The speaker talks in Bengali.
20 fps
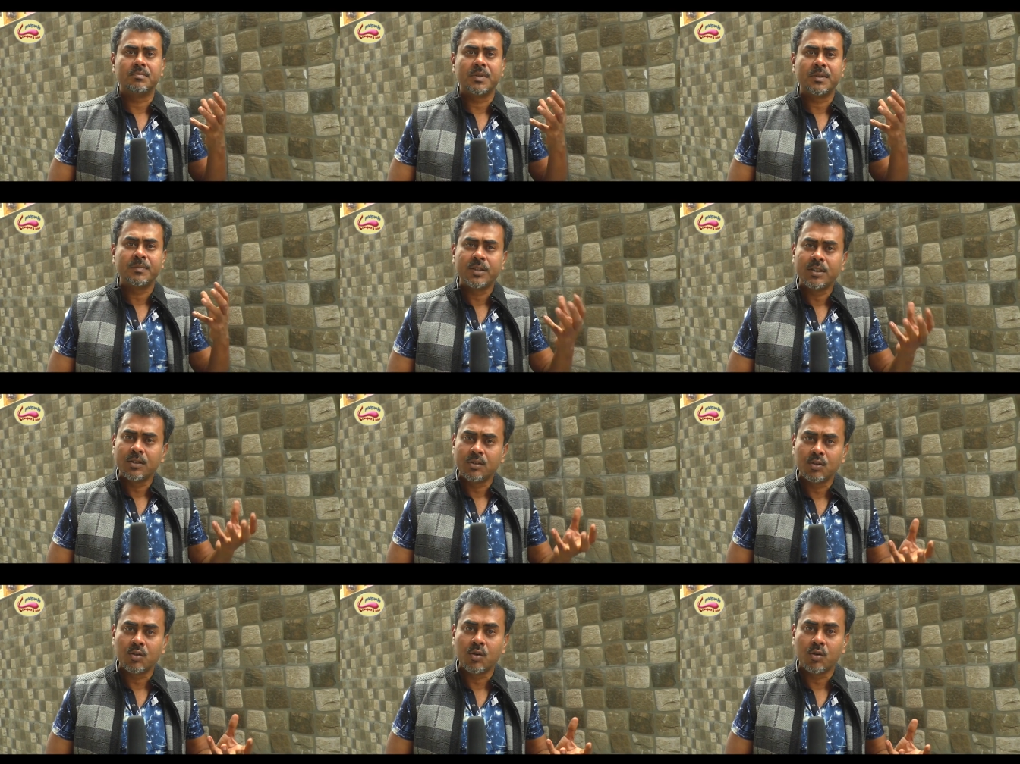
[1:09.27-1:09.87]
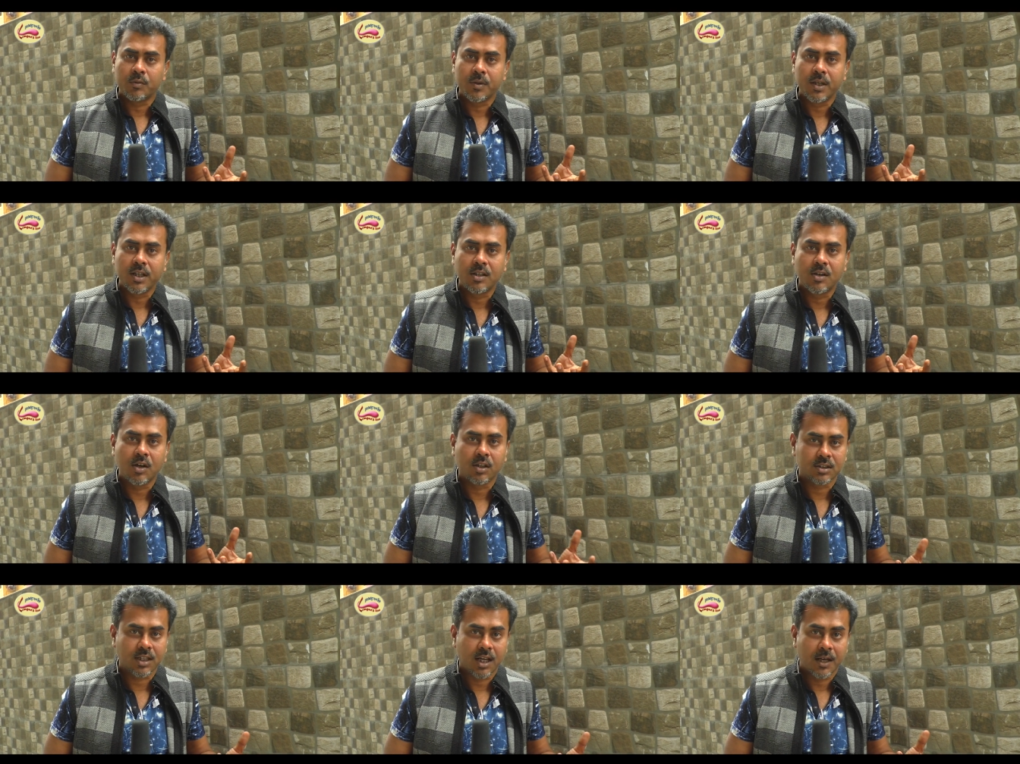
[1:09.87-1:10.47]
বিভিন্ন
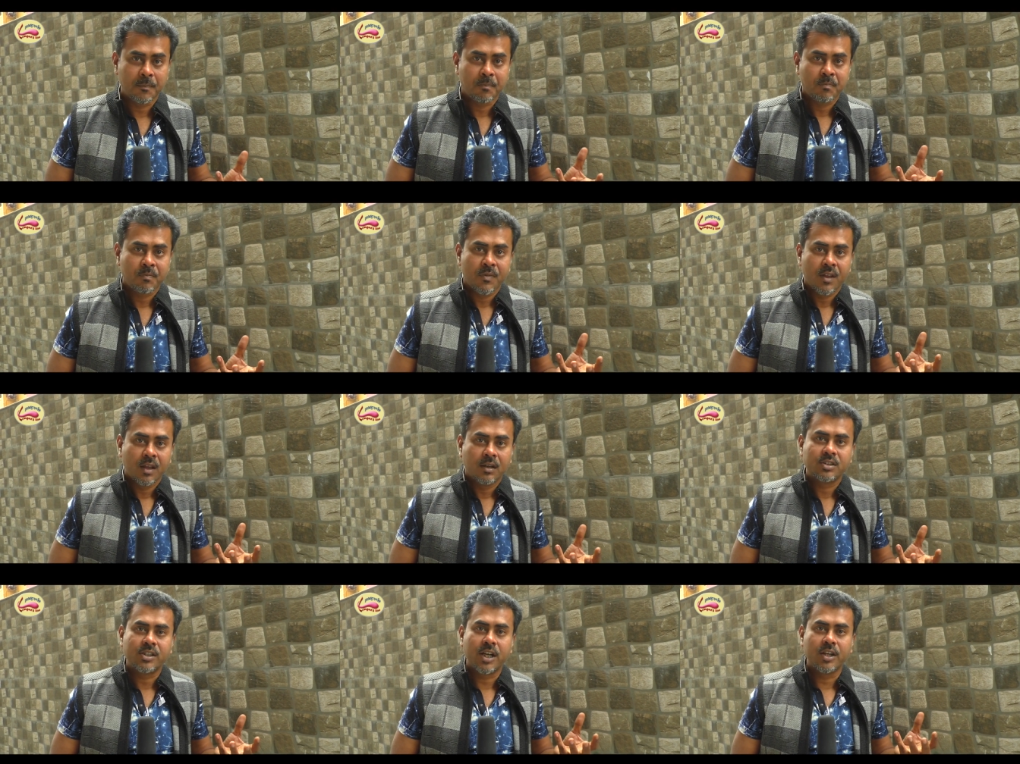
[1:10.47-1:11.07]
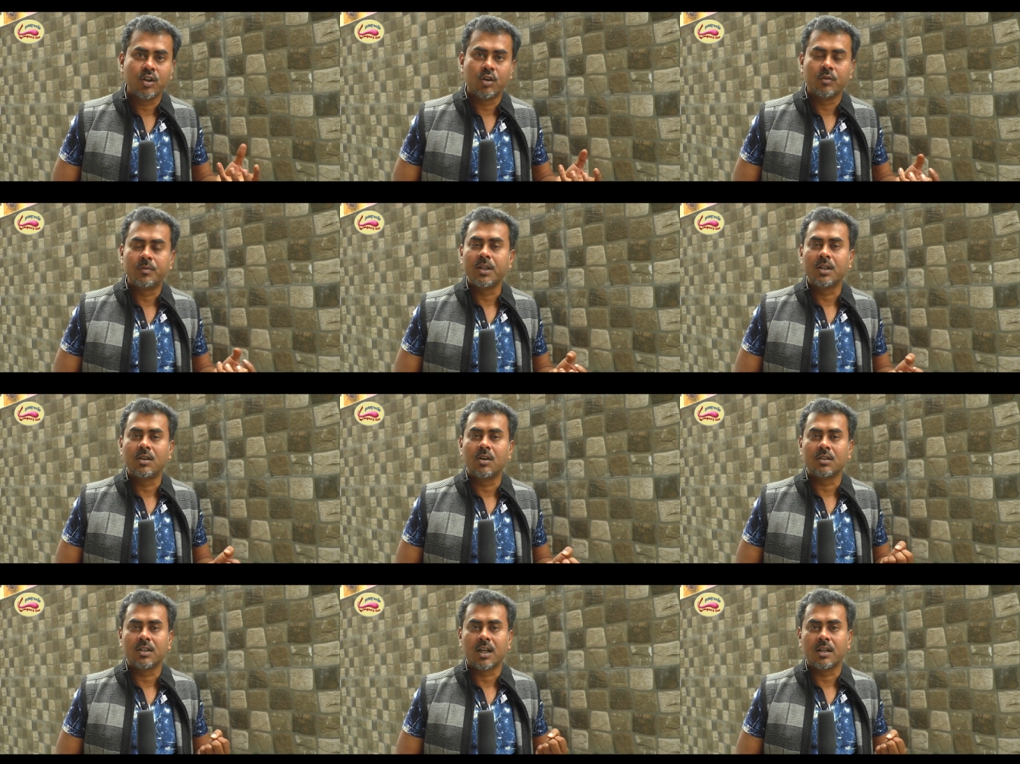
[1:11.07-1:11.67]
অভিজ্ঞতা সেই
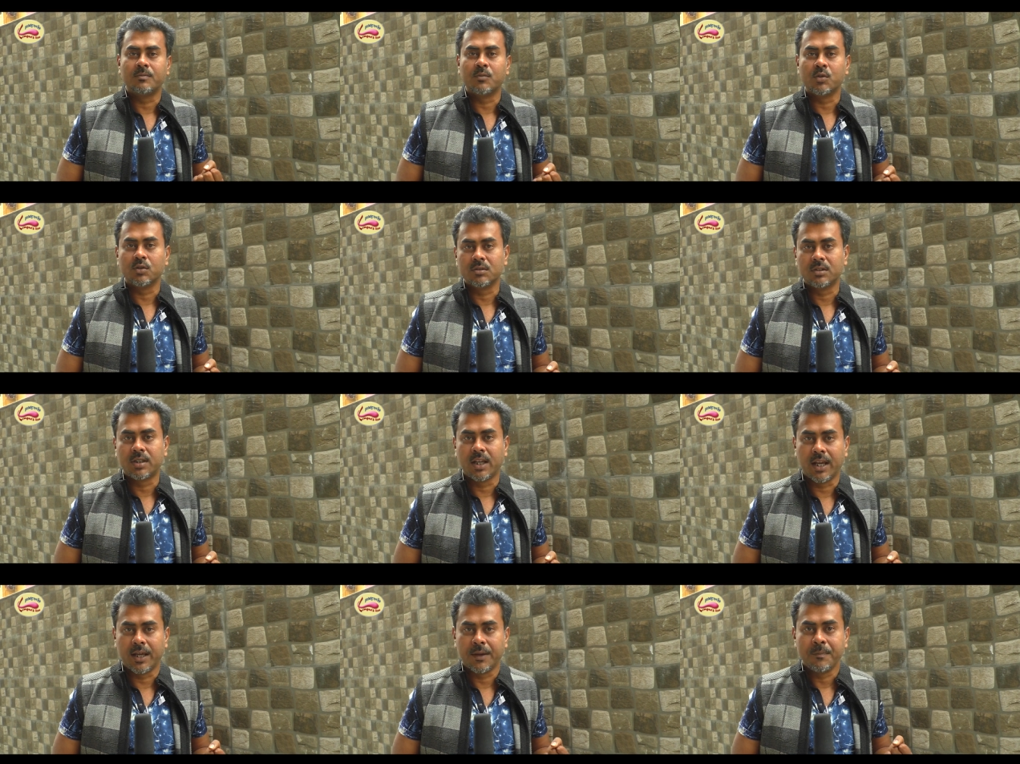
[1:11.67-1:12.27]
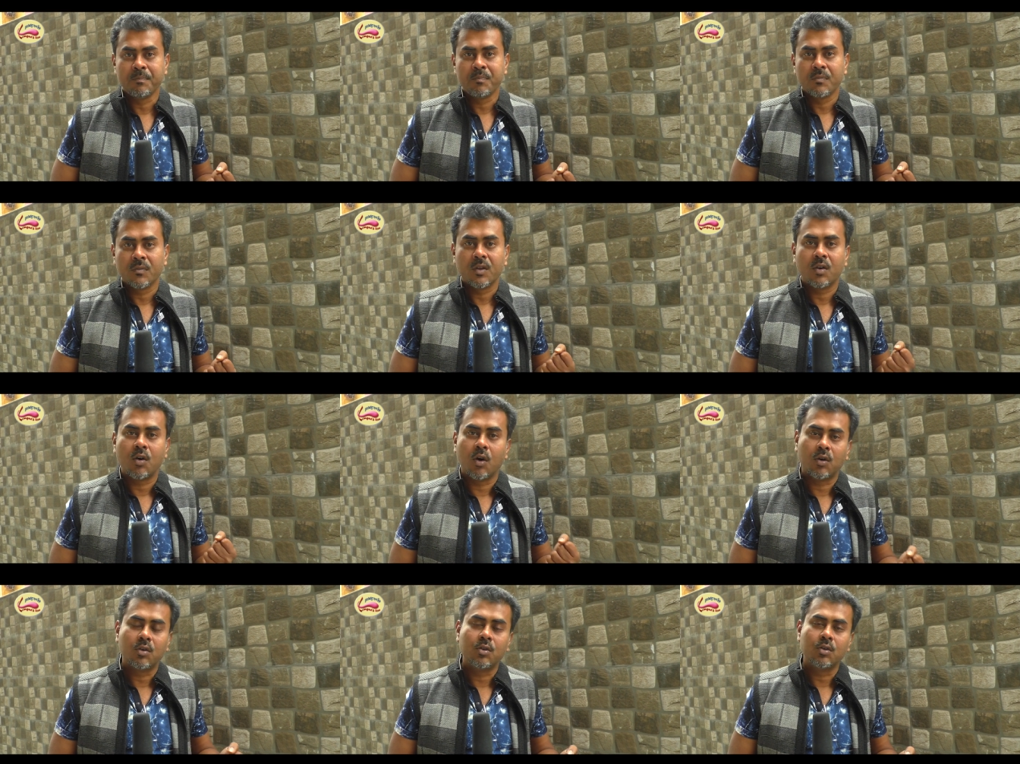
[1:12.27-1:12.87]
অভিজ্ঞতার মধ্যে
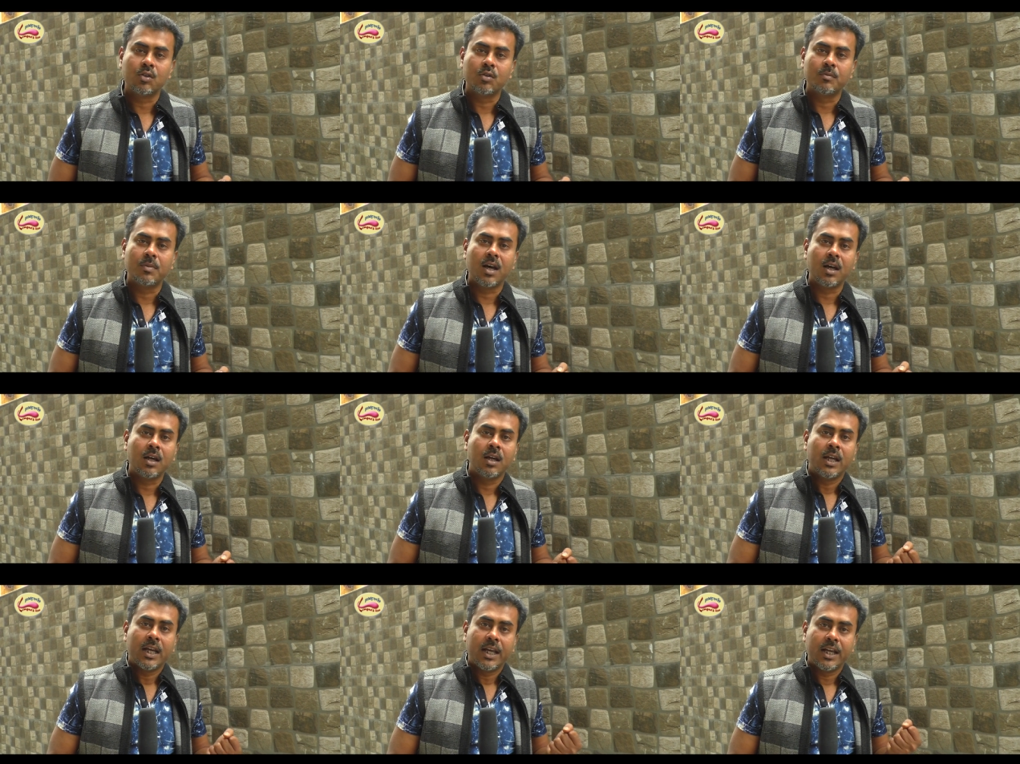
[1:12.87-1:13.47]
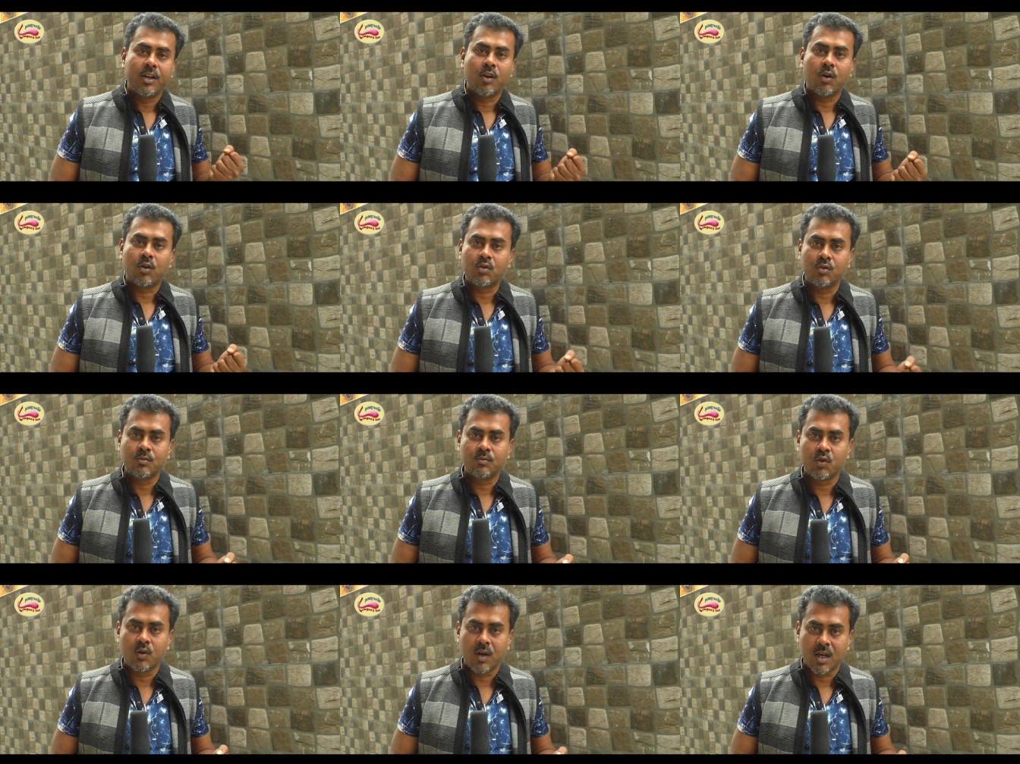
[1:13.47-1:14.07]
কখনো বা
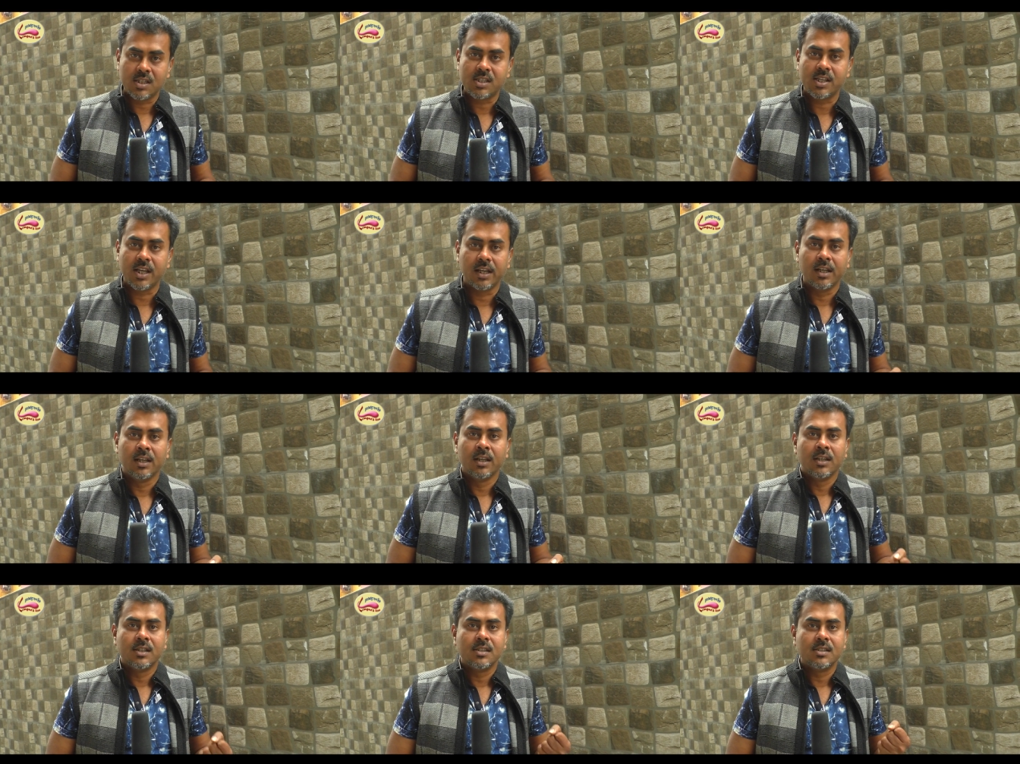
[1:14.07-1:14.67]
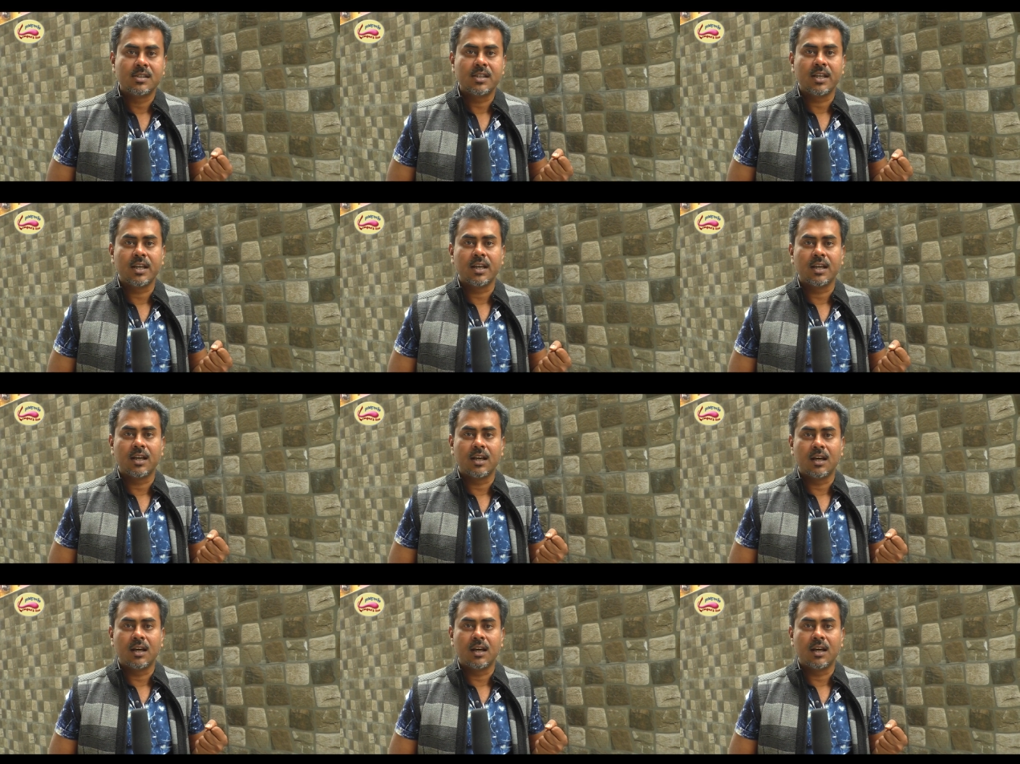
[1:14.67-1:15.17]
এরকমও আছে যে